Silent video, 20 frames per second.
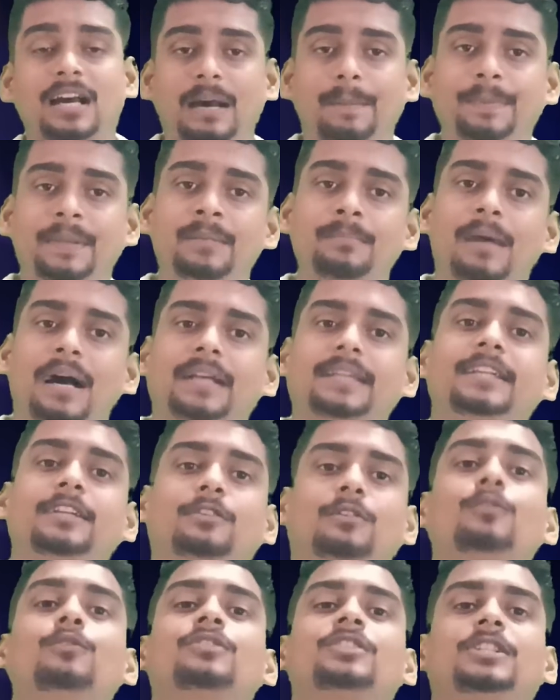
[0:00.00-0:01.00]
अपनी माँ की
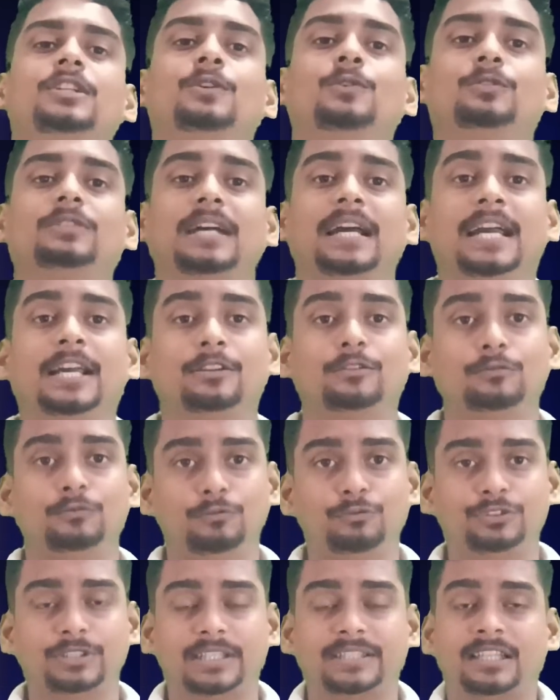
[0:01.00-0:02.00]
कोख से होता है तो
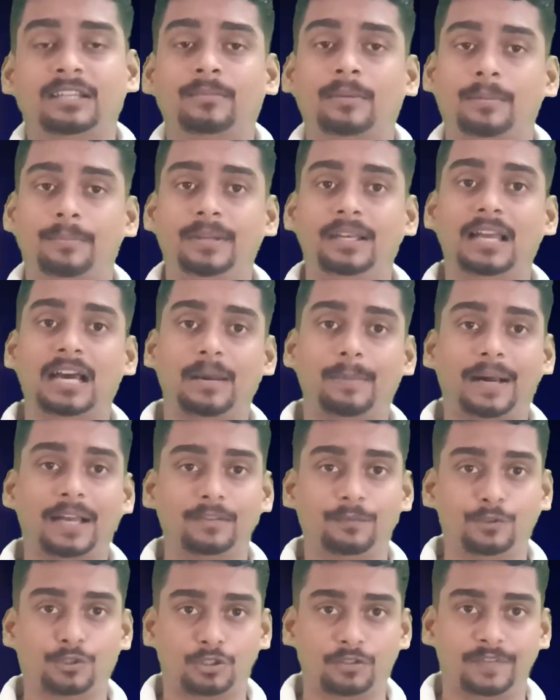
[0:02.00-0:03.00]
दूसरा जन्म हम
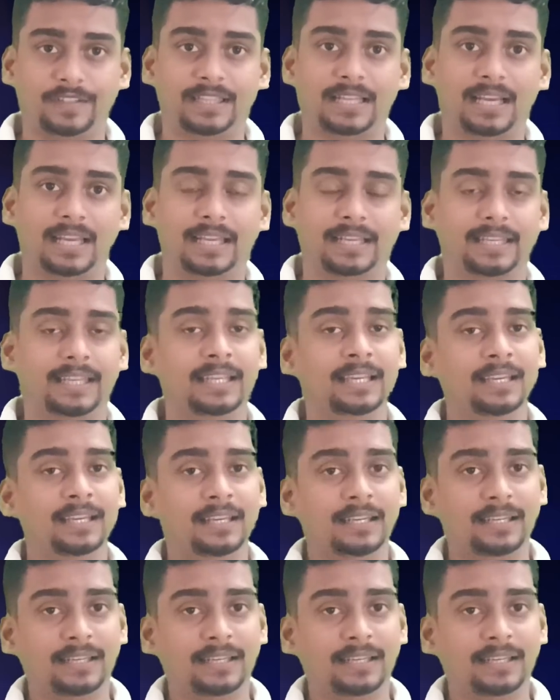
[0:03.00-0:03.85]
इलाहाबाद विश्वविद्यालय की